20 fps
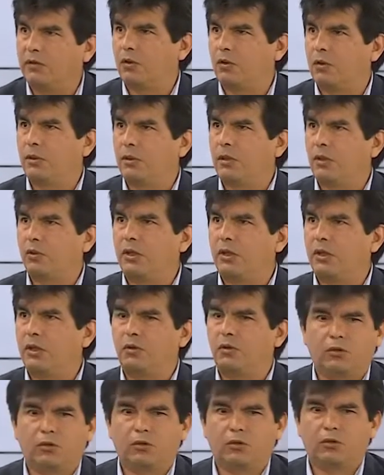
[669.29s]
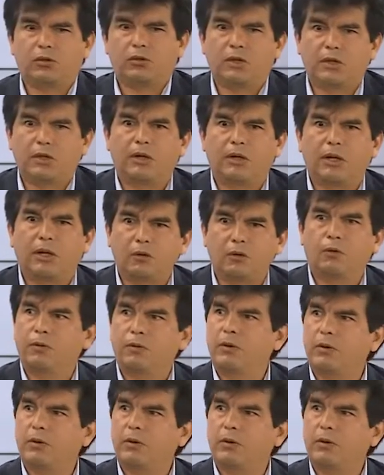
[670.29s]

señor Manuelito, quiero trabajar con